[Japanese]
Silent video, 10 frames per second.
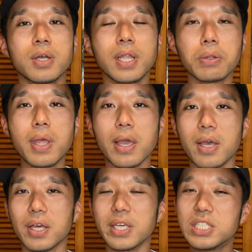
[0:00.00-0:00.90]
なの
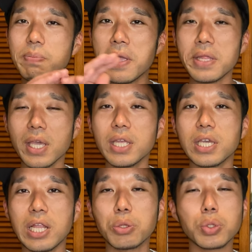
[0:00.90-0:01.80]
で、一面的に
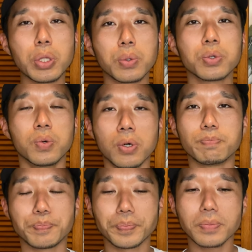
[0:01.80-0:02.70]
切り取ったところ
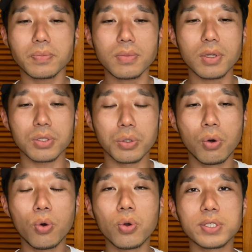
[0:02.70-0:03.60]
を、その
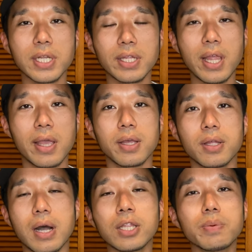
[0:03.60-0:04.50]
報告されて、
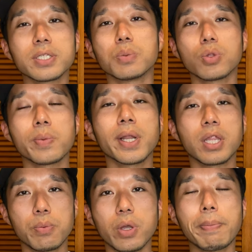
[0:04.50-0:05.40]
アドバイス求められ
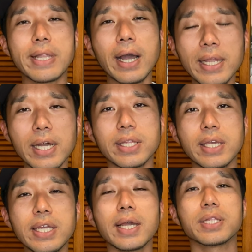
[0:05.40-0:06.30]
ても、やっぱりなかなかで
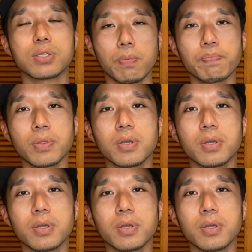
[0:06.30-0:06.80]
きないんですよ。